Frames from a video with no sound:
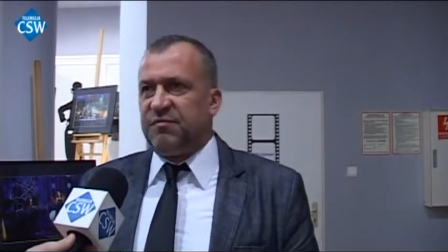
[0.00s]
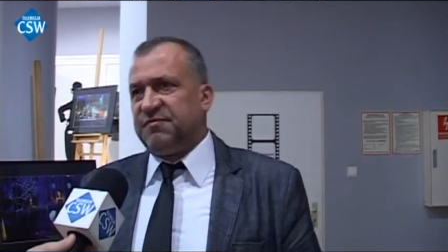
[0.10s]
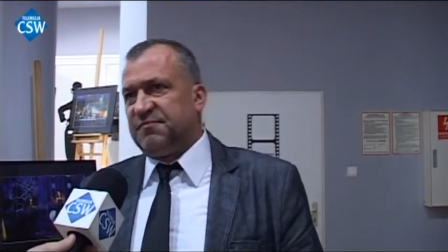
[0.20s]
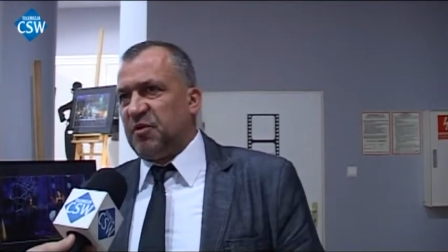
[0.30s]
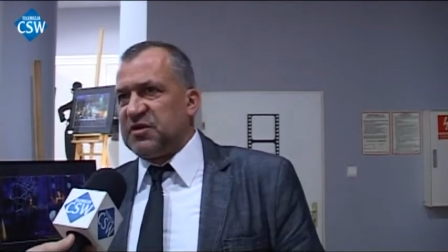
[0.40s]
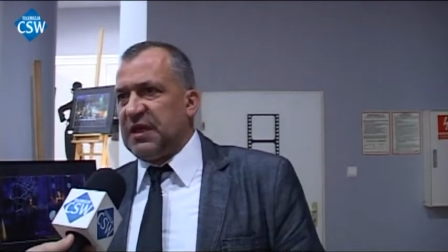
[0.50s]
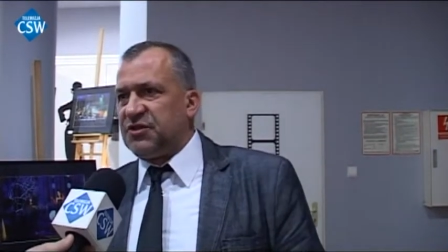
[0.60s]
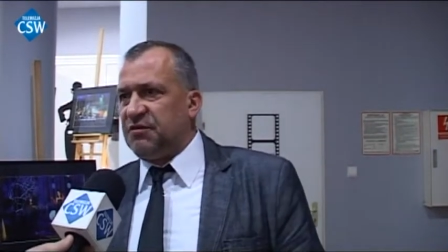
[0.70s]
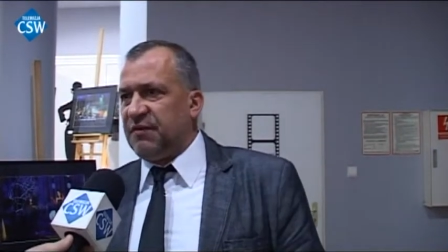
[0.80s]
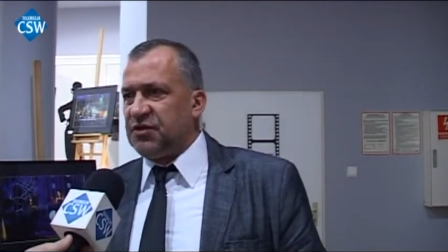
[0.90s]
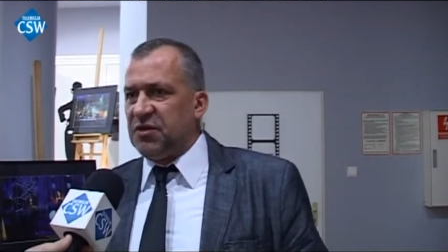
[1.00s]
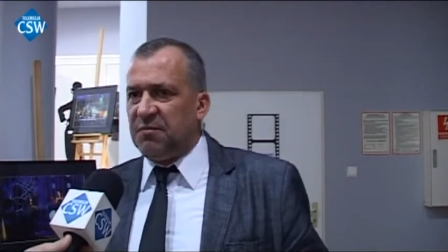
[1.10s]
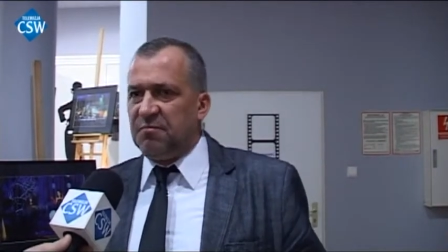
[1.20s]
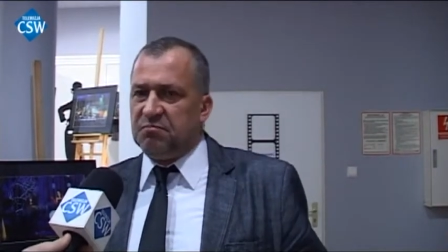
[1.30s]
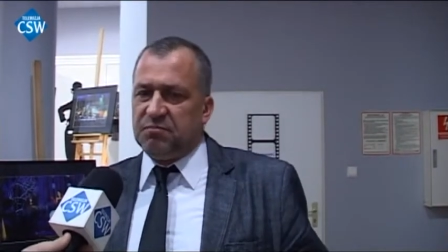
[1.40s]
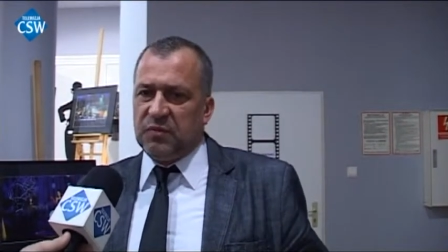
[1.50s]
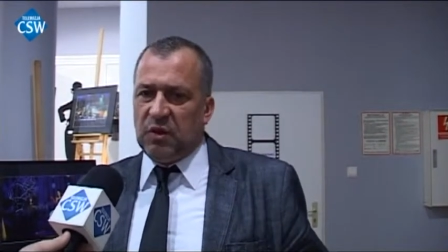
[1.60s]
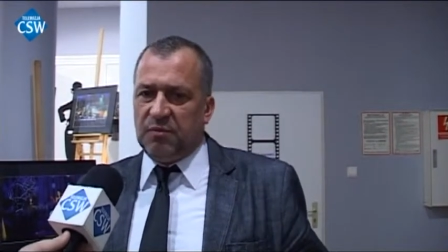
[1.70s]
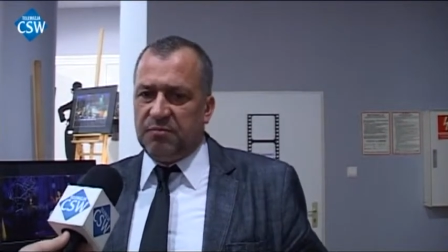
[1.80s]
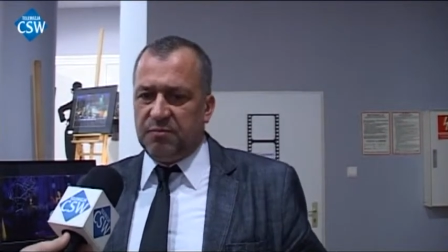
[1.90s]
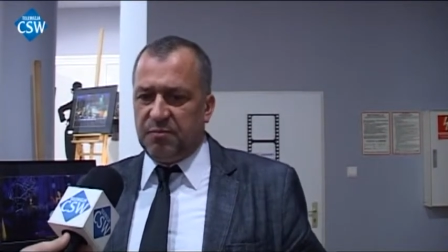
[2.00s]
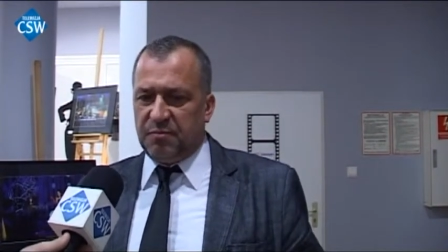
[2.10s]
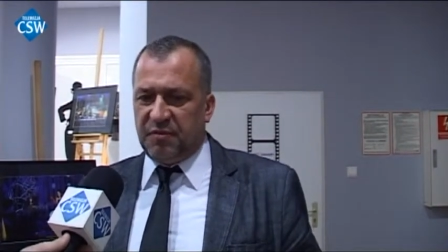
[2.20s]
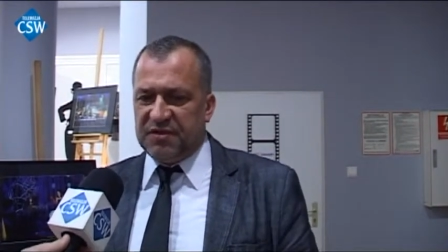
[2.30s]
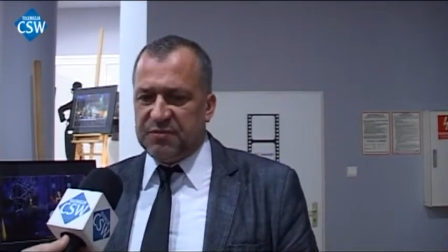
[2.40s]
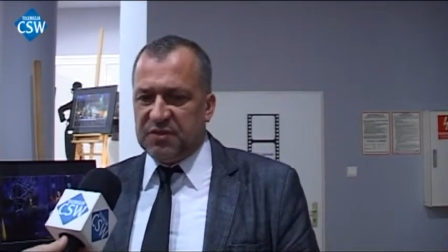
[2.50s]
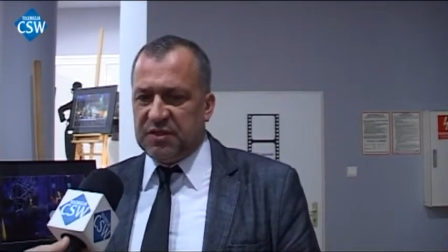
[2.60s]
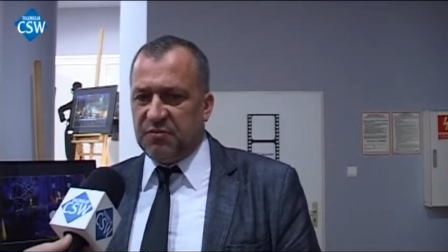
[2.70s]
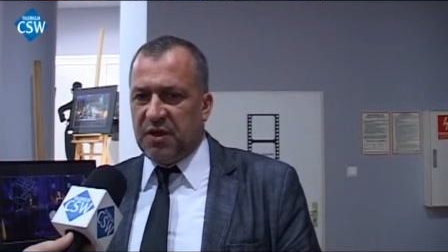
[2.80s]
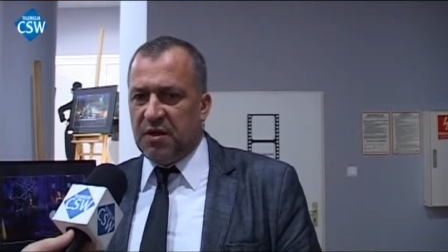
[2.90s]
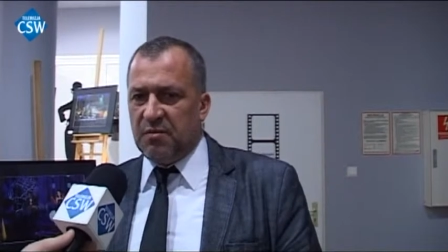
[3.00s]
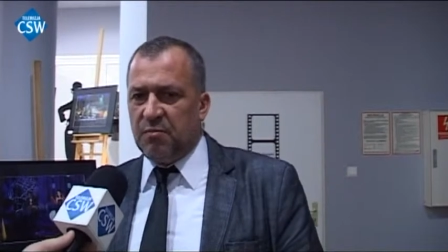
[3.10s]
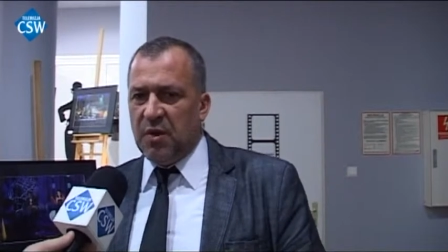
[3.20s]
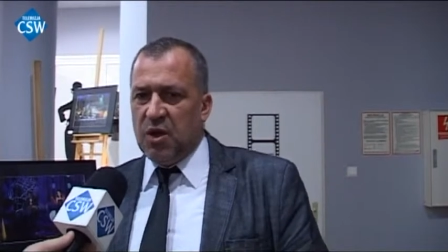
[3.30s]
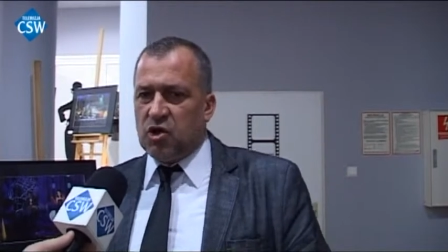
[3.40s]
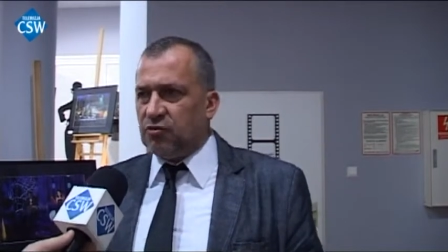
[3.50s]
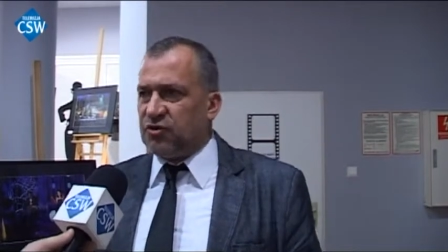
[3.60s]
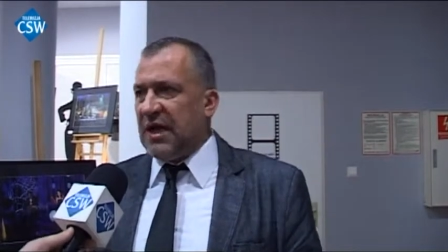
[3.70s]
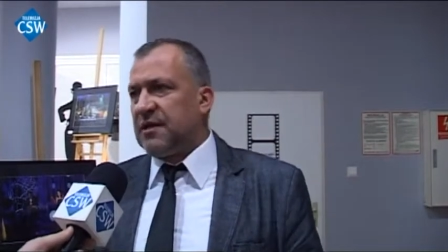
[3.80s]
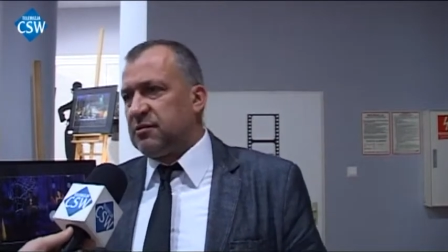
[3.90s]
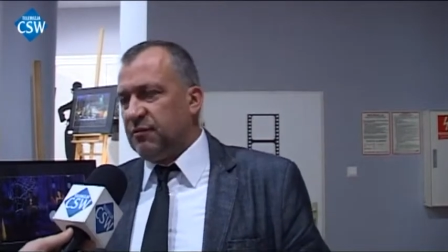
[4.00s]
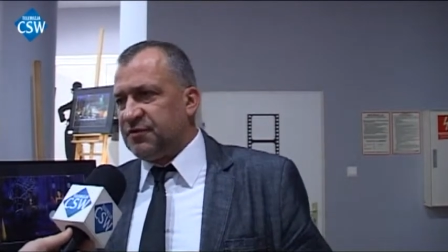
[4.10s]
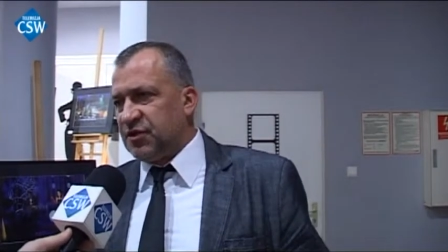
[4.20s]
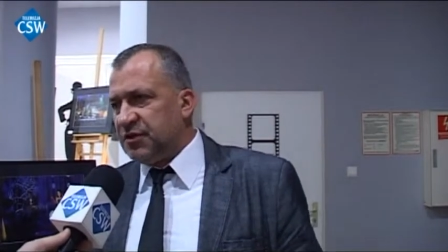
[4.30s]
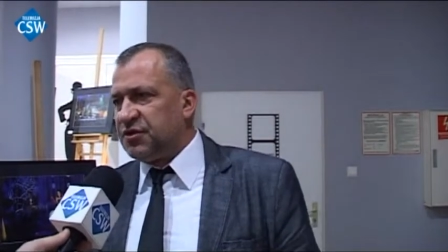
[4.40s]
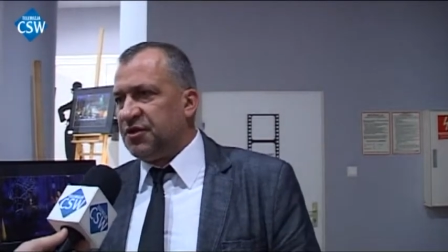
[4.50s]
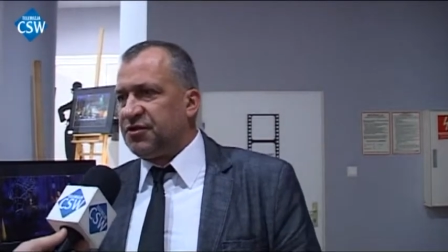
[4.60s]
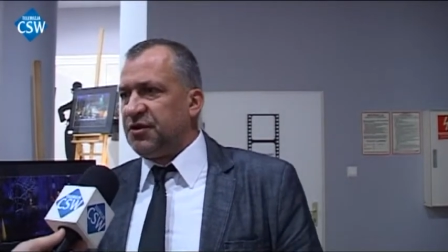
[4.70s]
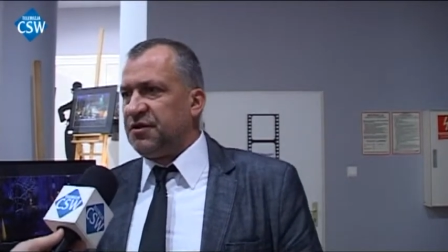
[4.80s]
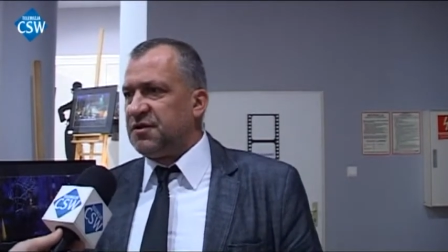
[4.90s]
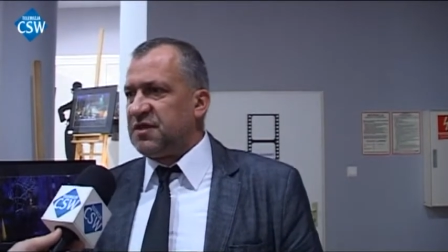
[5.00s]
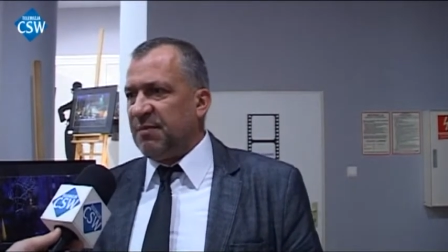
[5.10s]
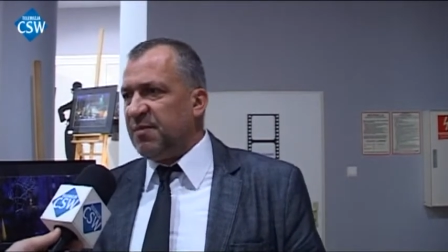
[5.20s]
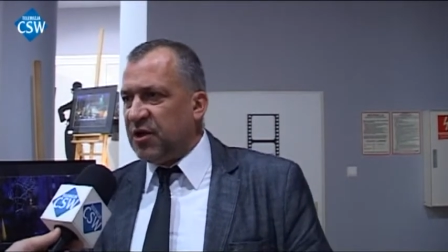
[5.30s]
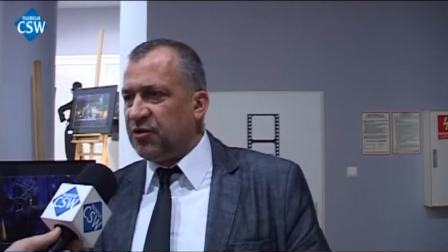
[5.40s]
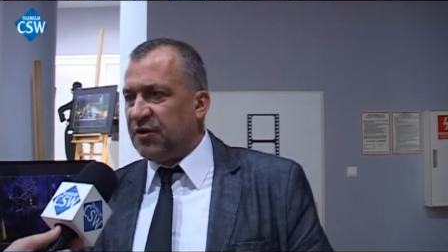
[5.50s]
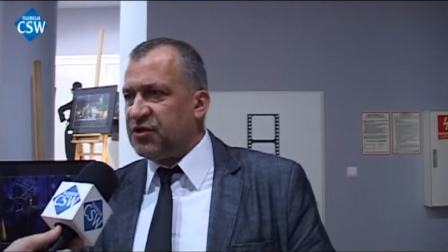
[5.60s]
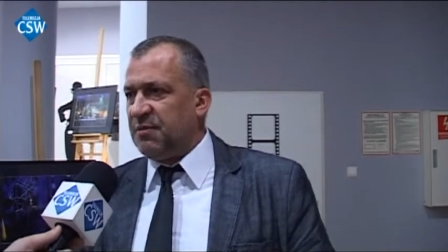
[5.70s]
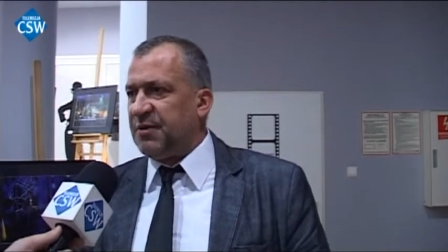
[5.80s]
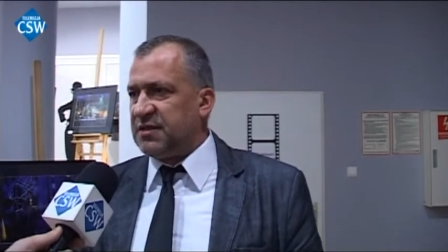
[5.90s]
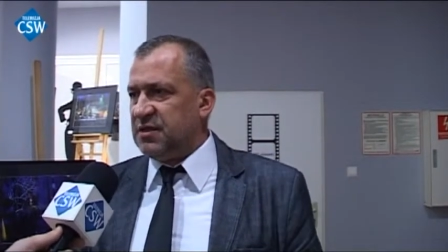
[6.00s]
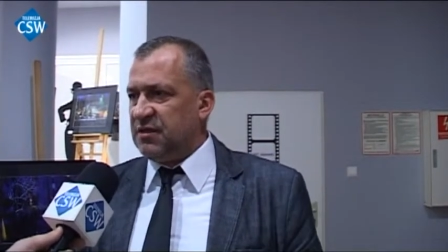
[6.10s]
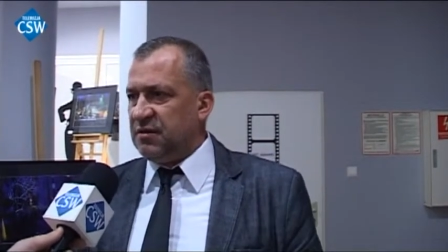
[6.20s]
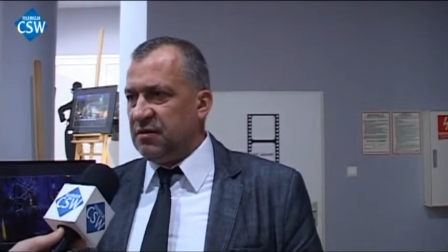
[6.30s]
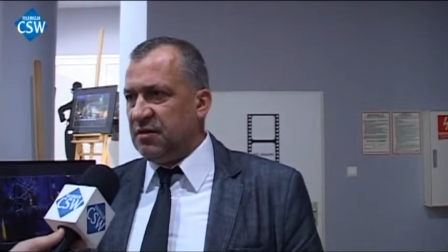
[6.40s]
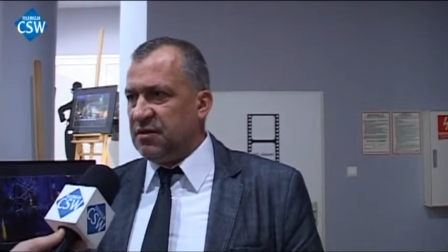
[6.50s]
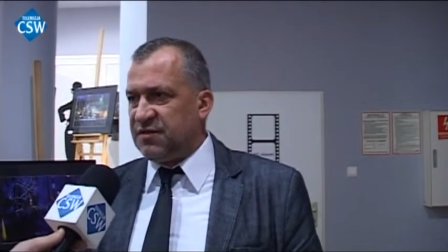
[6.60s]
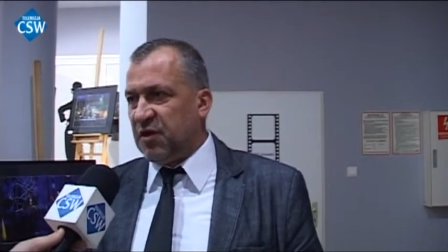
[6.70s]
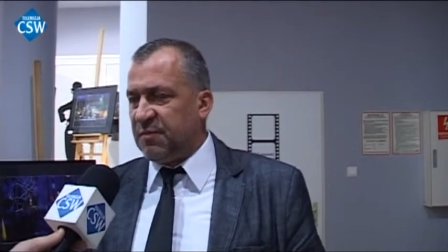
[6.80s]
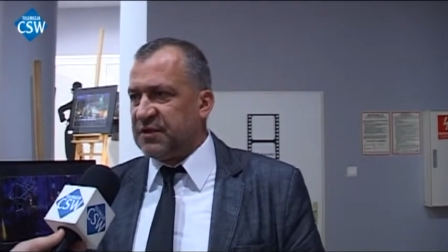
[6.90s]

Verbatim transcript: w postaci właśnie, no, powiedzmy sobie, kontaktów czy, czy, czy samej merytorycznej pracy swoich